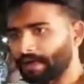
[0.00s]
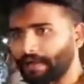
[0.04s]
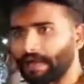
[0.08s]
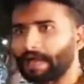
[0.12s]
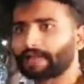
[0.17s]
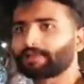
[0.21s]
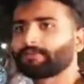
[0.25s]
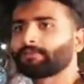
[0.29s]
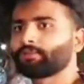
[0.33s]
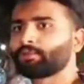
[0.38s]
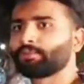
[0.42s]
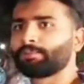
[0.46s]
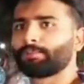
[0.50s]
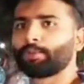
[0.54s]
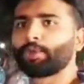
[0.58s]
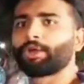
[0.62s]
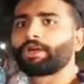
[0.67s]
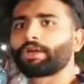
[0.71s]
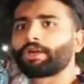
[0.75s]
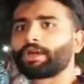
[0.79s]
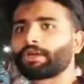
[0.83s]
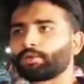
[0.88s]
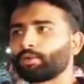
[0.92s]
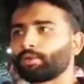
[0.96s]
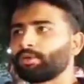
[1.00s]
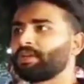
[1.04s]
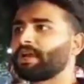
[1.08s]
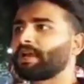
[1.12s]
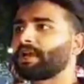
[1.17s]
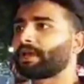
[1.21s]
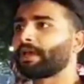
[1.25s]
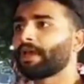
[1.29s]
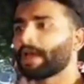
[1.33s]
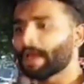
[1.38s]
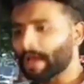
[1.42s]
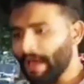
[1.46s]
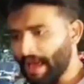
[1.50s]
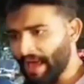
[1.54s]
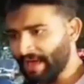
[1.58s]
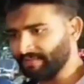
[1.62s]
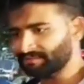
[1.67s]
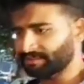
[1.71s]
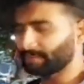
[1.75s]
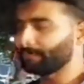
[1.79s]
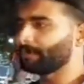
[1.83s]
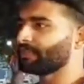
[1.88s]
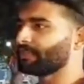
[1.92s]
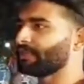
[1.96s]
हालात मुल्क के दुनिया के
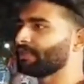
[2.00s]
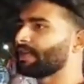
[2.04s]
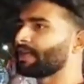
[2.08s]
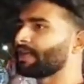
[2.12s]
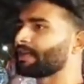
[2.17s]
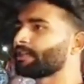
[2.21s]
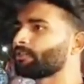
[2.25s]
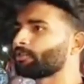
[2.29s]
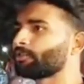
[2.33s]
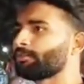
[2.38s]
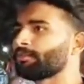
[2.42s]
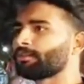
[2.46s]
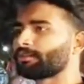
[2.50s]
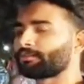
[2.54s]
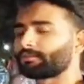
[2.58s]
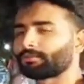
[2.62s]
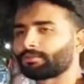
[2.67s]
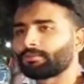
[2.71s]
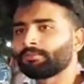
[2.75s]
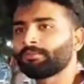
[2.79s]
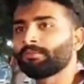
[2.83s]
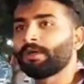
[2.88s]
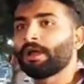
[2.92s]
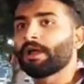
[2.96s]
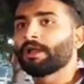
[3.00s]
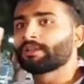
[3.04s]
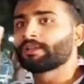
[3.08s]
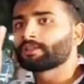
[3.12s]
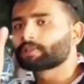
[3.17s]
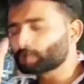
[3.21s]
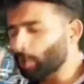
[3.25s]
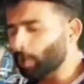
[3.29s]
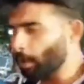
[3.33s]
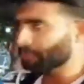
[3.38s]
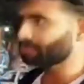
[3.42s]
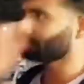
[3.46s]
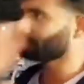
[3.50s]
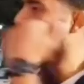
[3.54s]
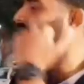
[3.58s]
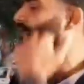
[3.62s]
ऐसे बदल जाने तुम्हें तुम सोच